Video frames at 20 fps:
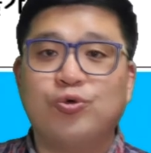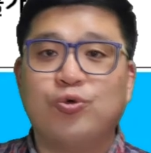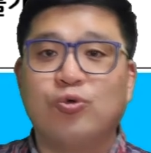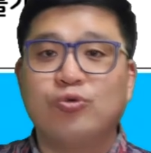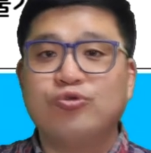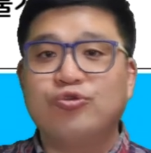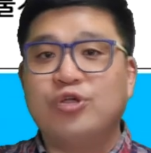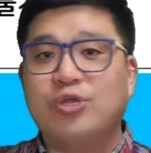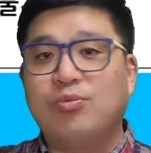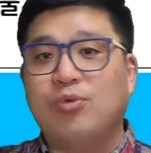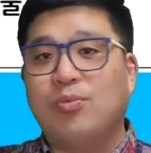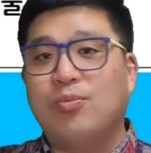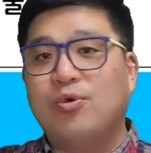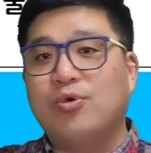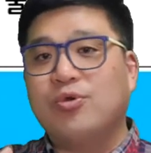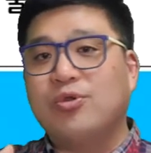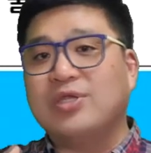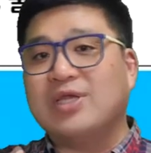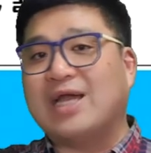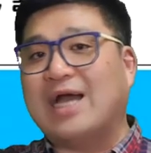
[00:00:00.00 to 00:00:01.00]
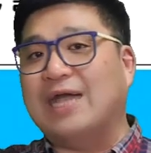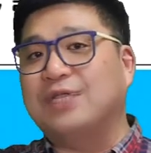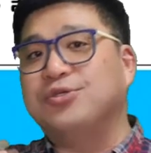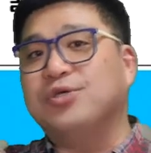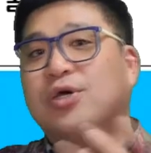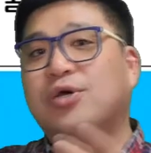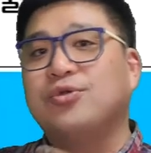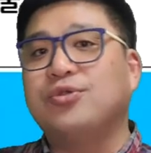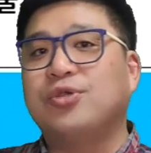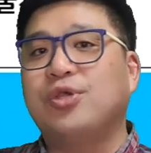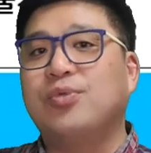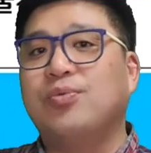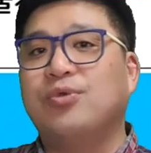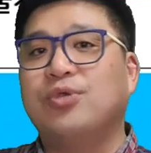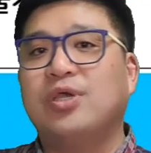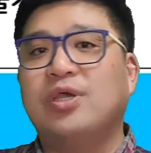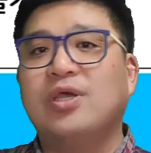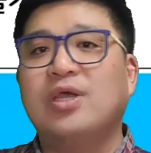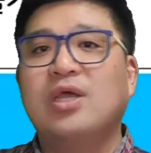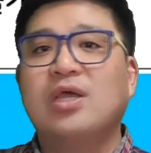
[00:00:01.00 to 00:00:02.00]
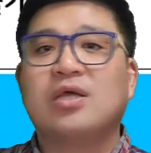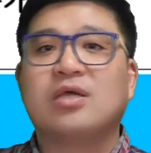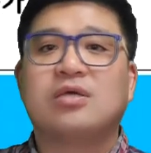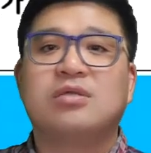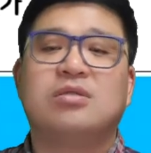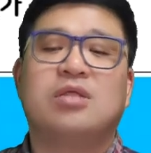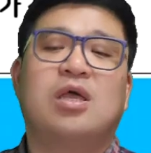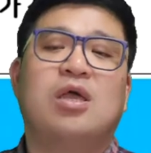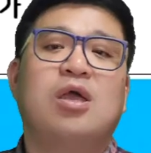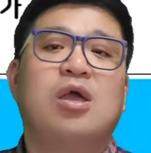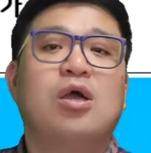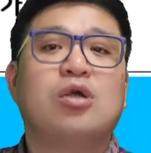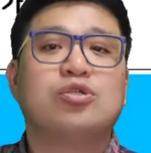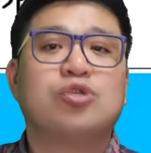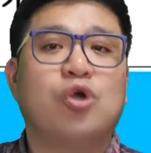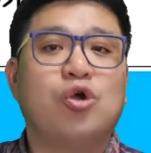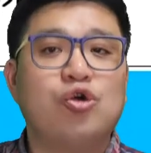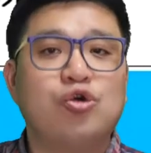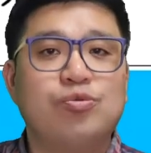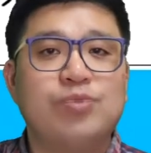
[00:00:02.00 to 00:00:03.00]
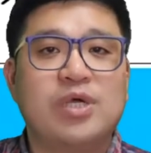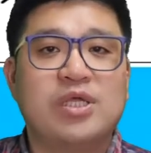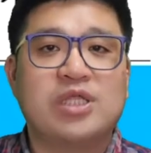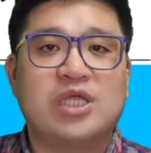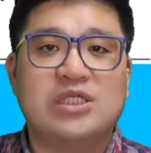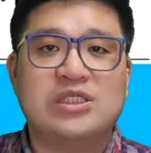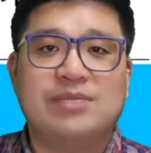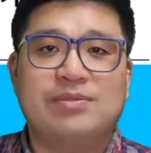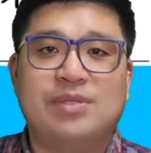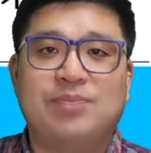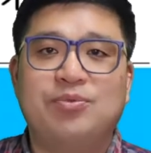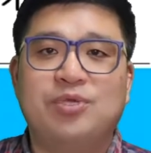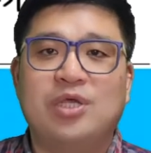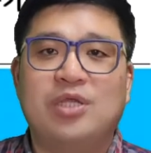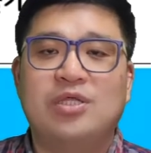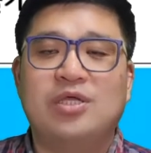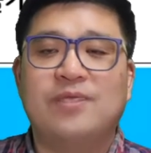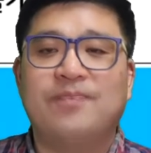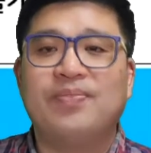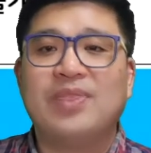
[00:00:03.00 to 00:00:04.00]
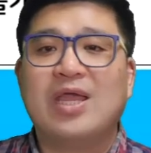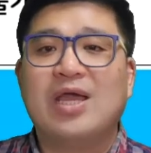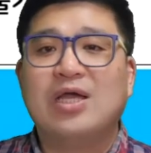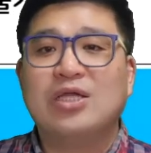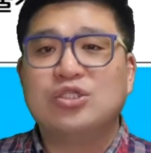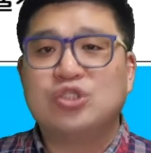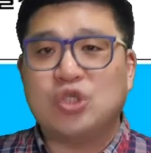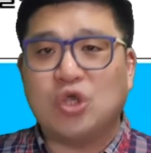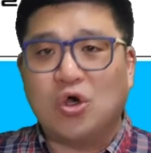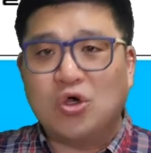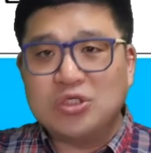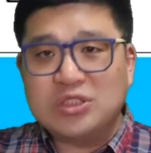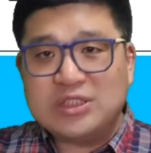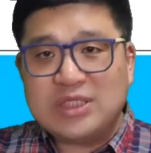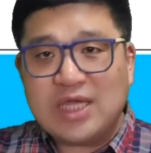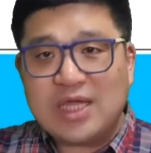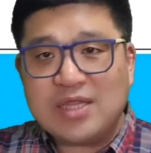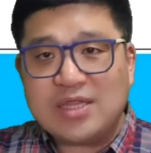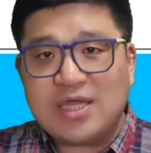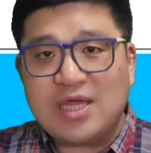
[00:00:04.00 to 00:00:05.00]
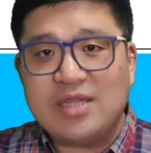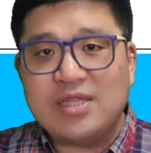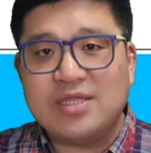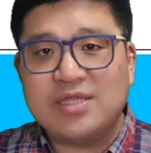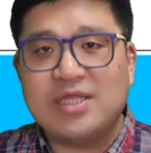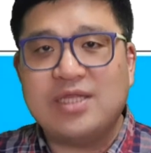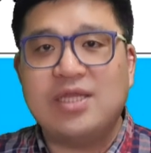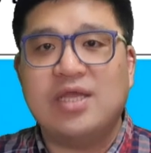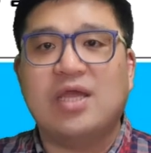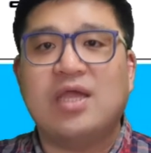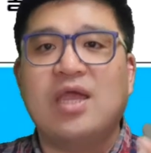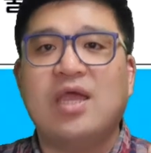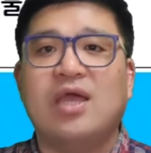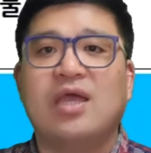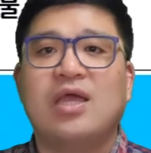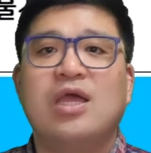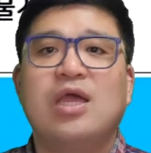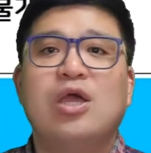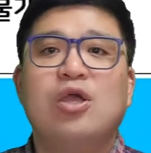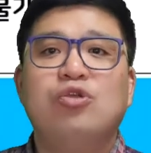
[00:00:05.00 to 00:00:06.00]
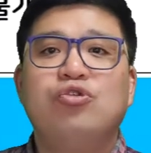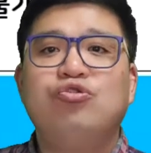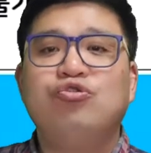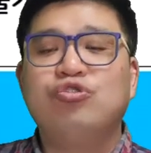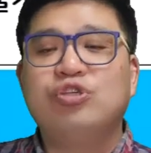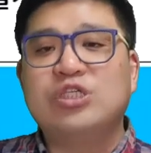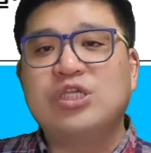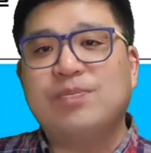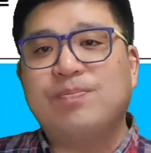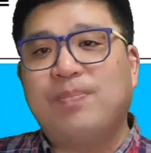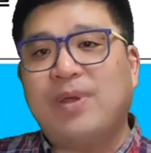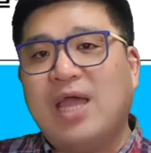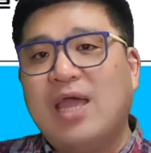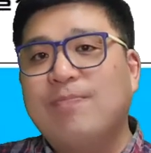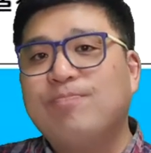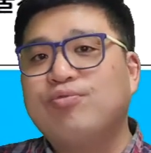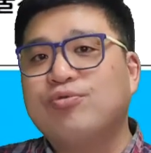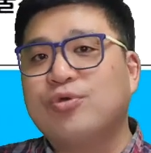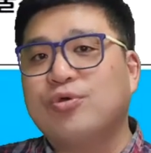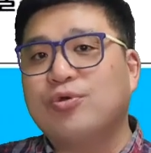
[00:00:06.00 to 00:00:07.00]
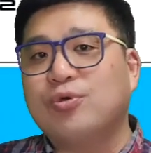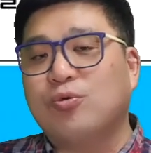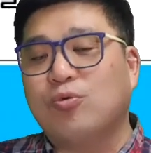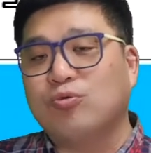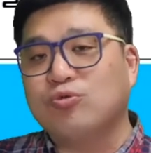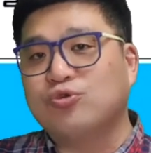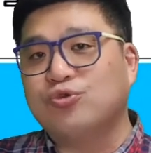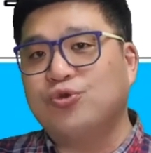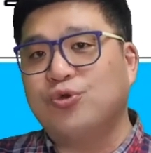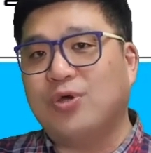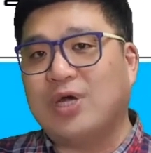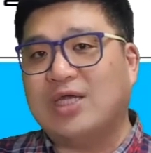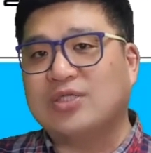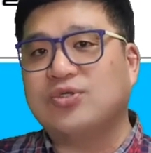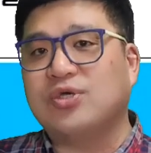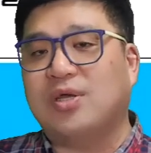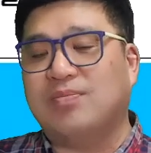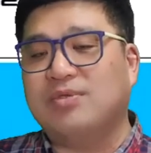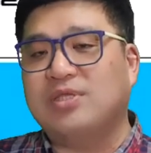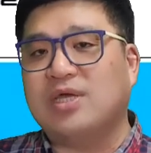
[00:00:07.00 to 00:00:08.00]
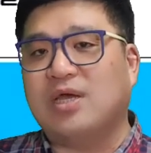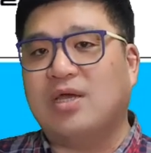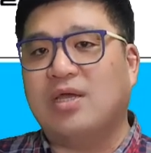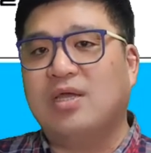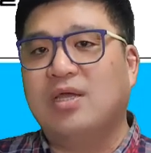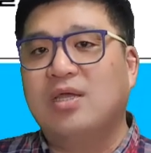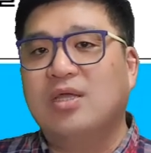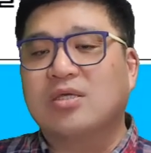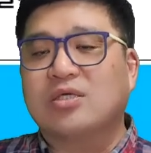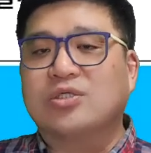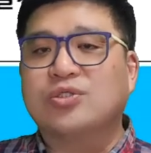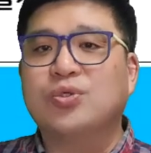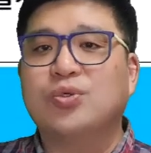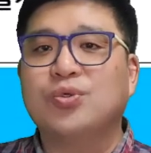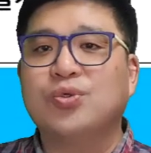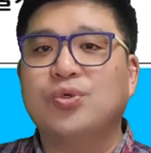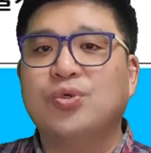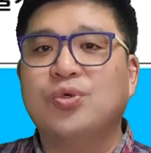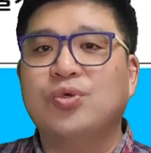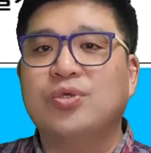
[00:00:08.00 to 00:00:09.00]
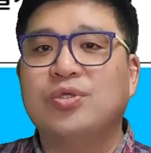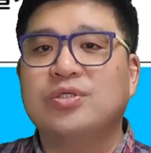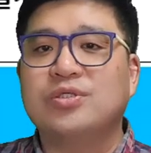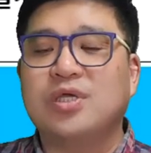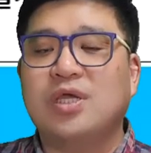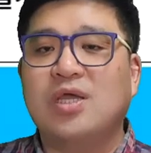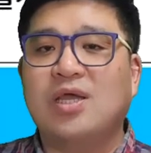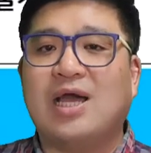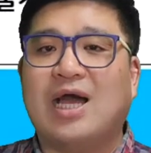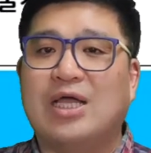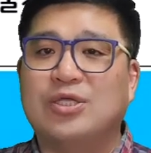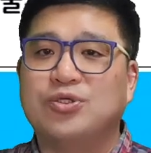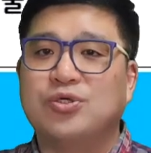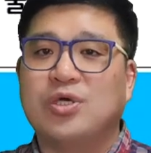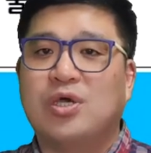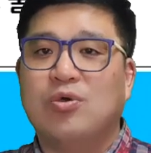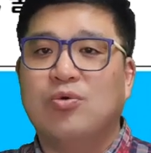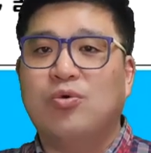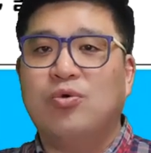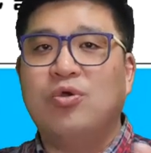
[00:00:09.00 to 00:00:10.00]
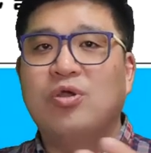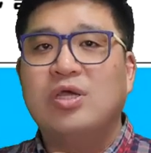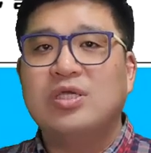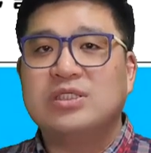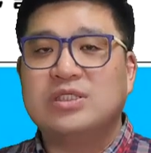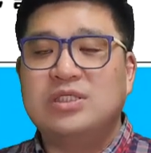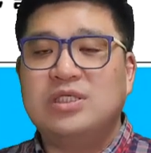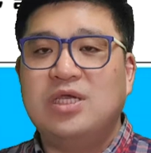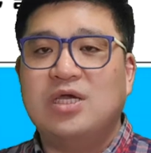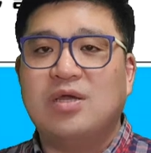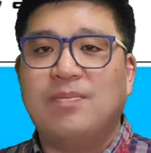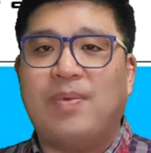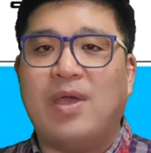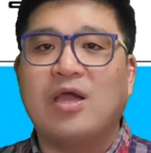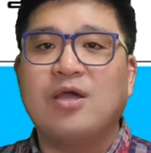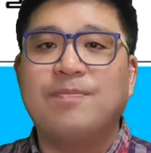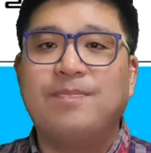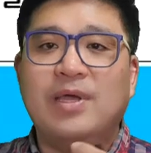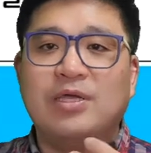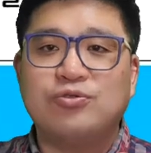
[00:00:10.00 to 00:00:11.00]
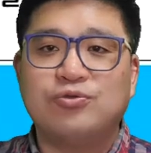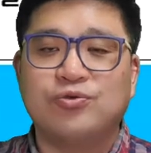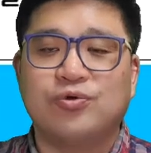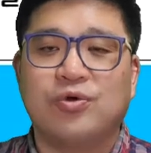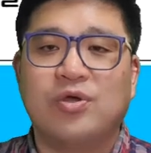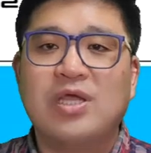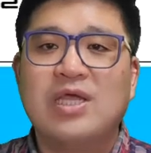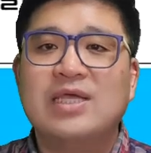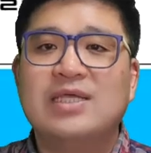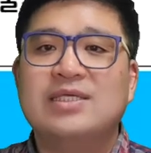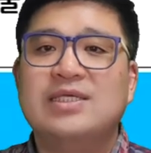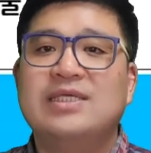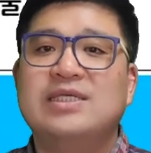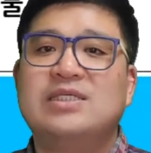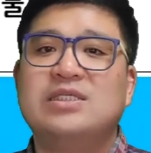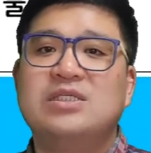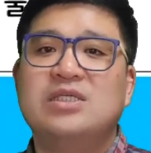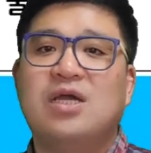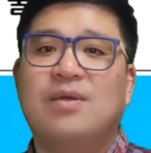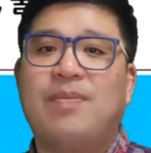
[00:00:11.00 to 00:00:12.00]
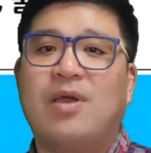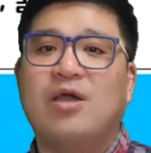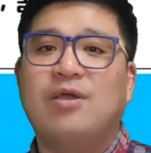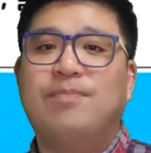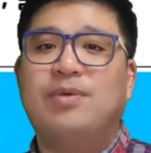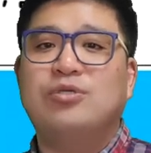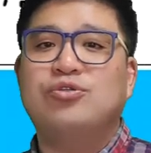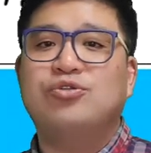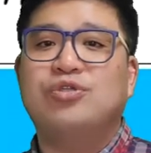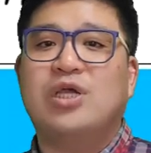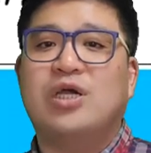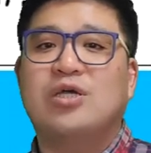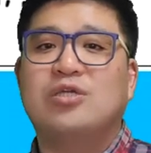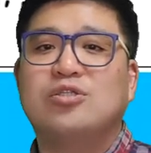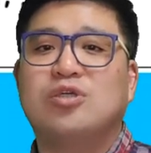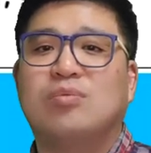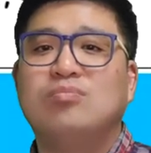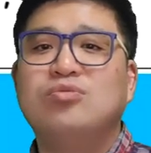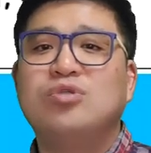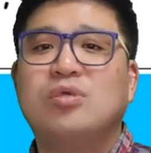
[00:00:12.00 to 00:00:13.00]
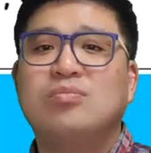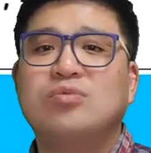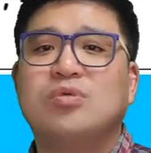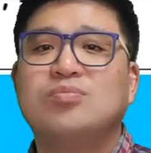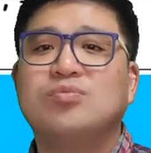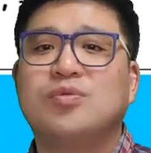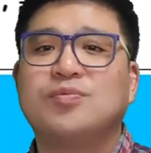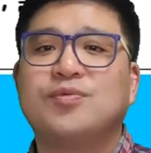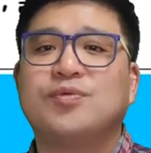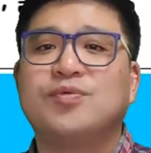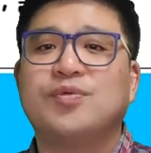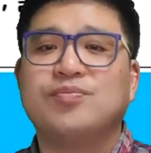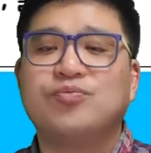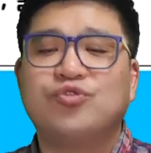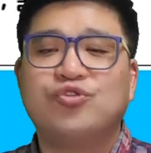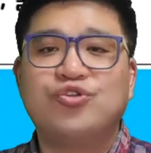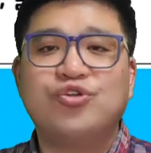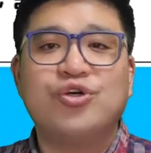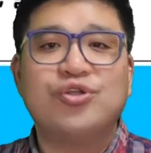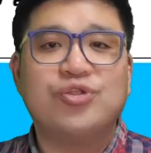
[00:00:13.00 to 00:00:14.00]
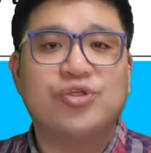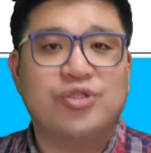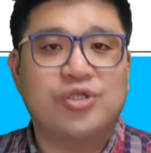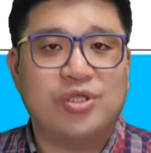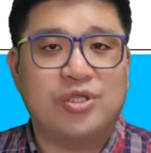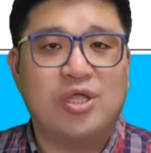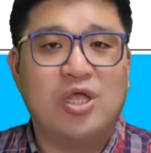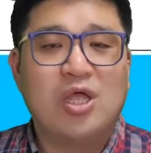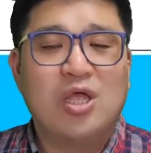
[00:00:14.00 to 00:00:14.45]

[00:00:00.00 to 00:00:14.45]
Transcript: 공출의 목목으로 이제 가져가거든요, 일본이. 근데 1943년에는 전체 쌀 생산량의 68%를 공출로 가져갑니다. 그 정도로 이제 가져가고 식량을 배급해주고 이 식량 배급해주는 양은 점점 점점 점점 줄어드는